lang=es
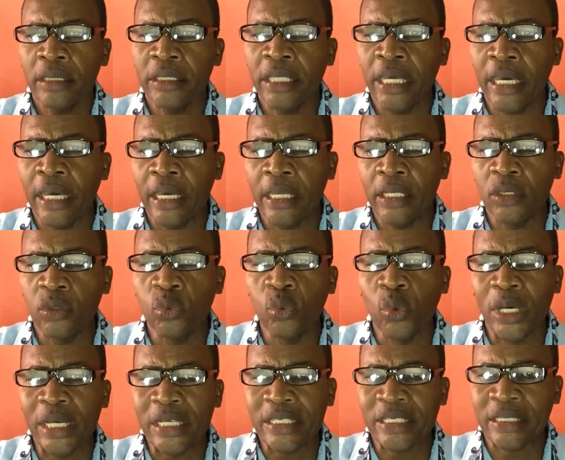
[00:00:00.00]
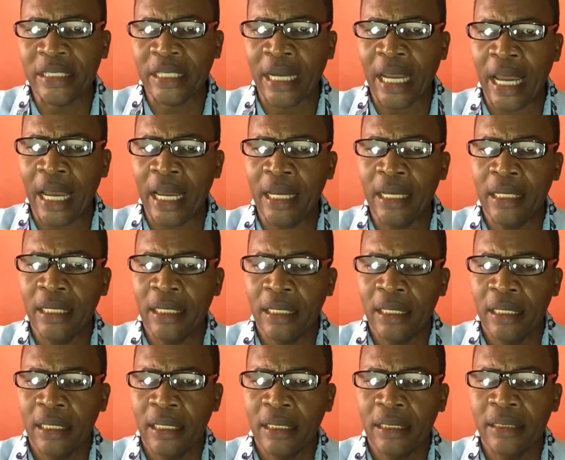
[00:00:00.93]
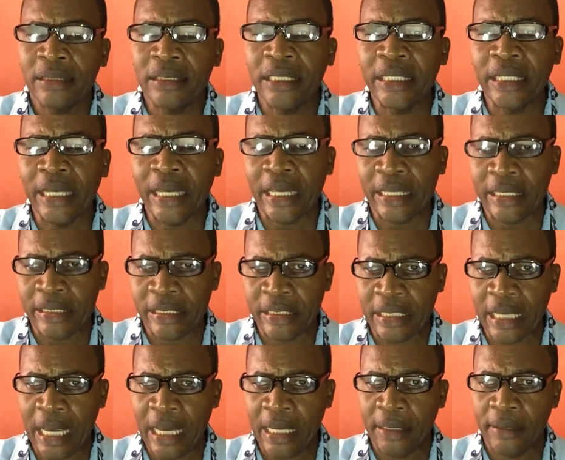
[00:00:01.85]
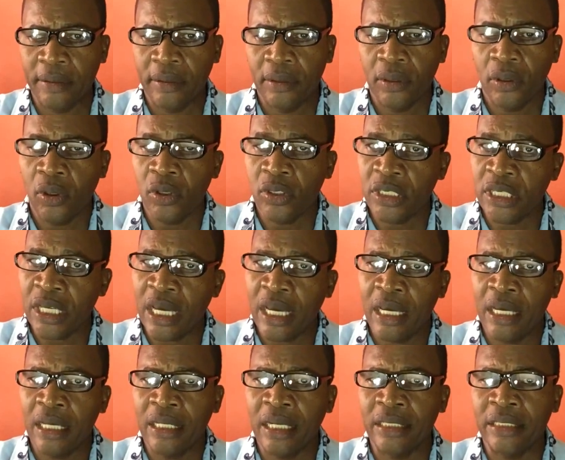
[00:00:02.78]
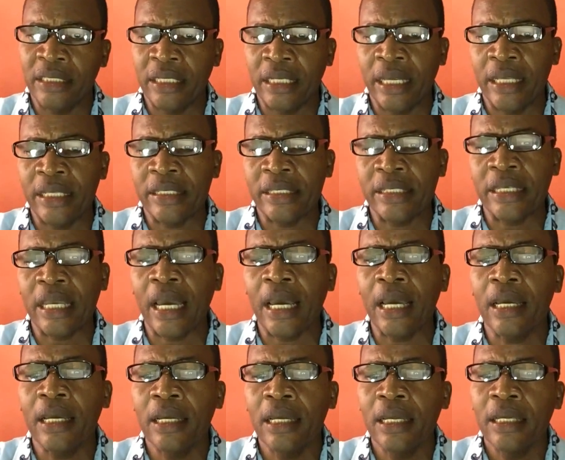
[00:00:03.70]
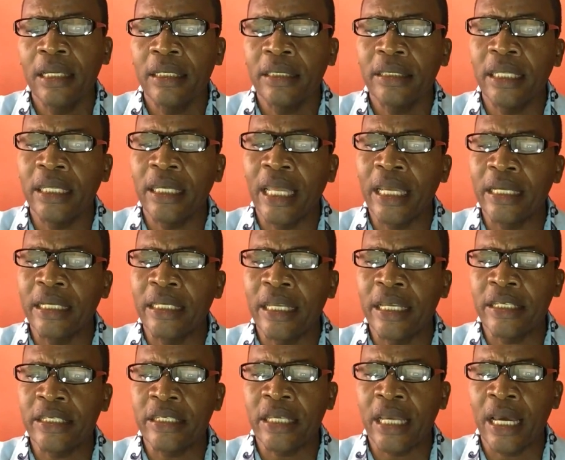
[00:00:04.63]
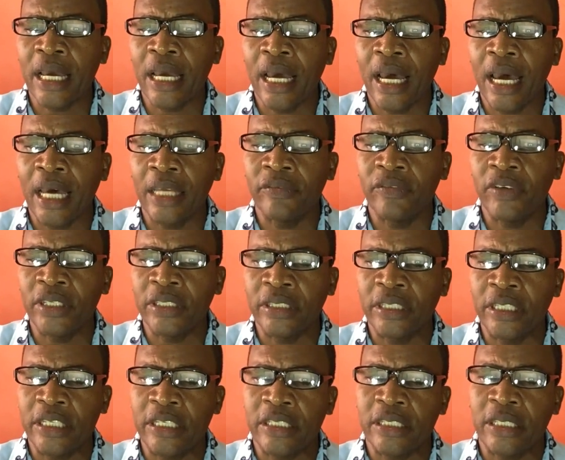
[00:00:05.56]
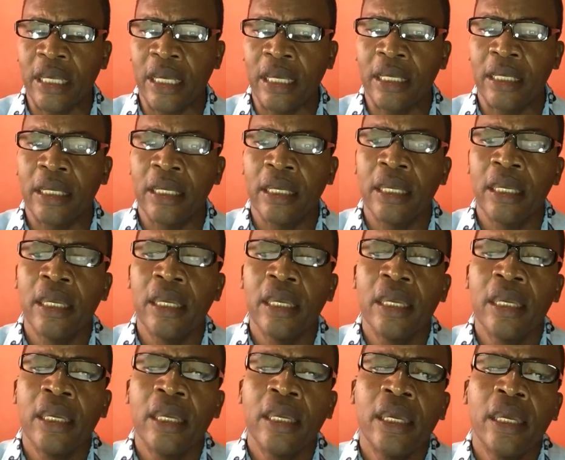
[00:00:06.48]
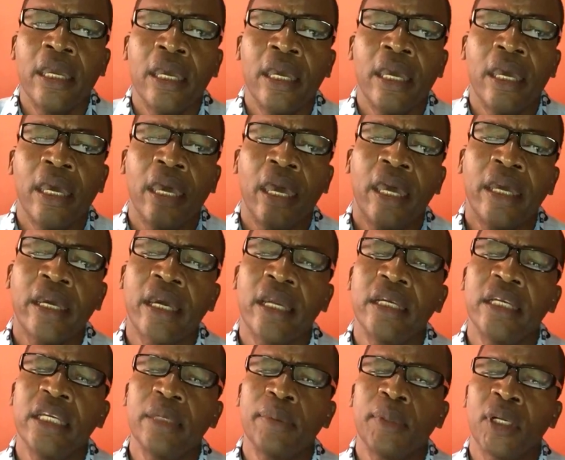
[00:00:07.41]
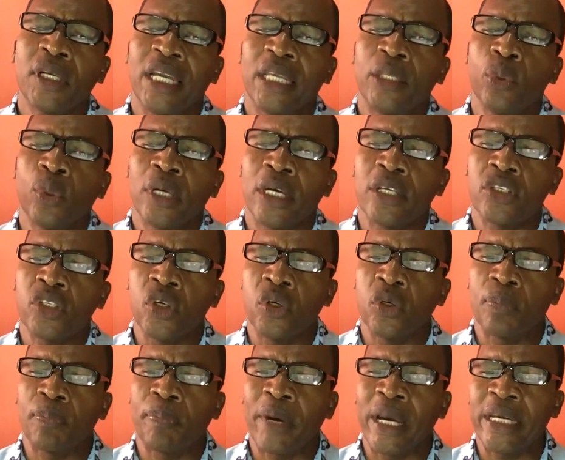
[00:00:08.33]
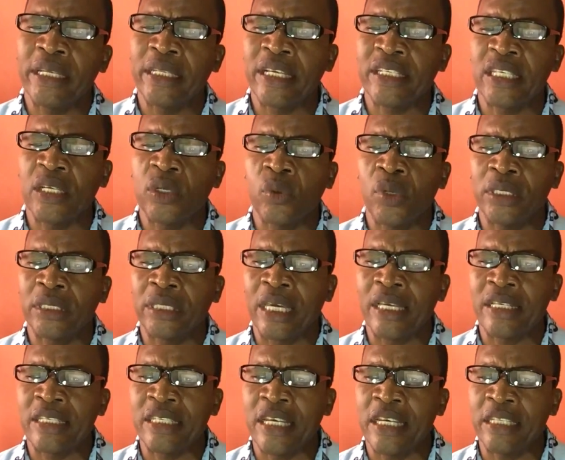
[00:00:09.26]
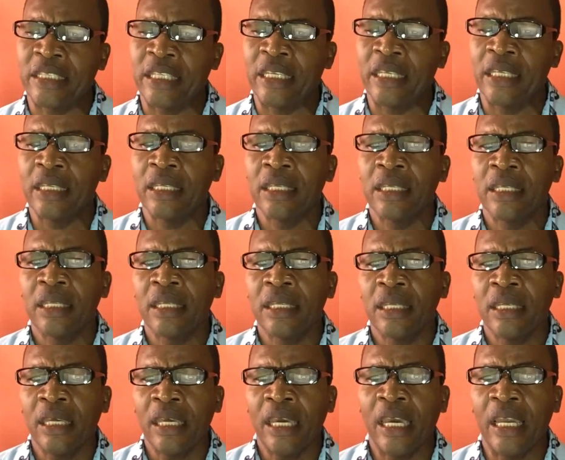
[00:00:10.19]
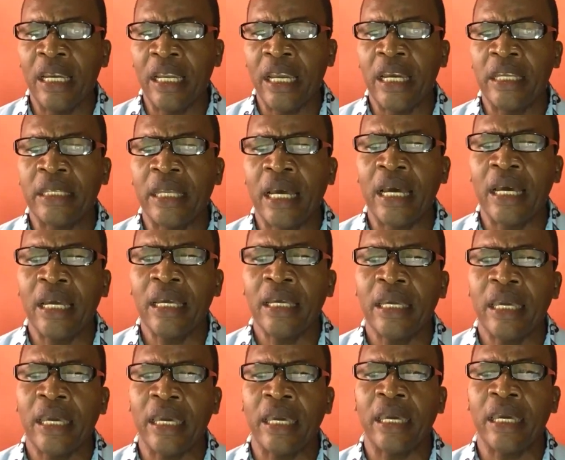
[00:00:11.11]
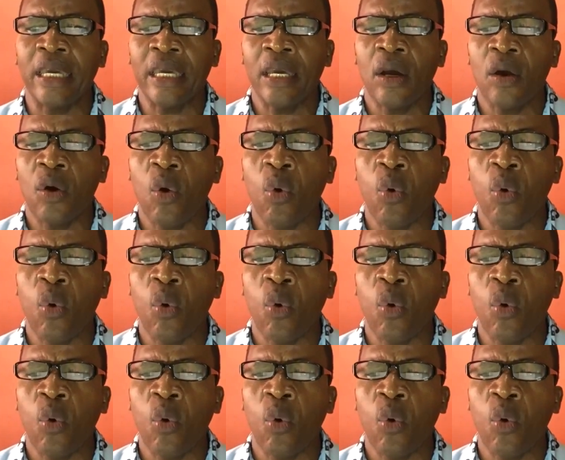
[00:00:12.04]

de nuestra dirigencia, o sea, la dirigencia de la iglesia adventista. En el libro La Educación, página 57, Elena G.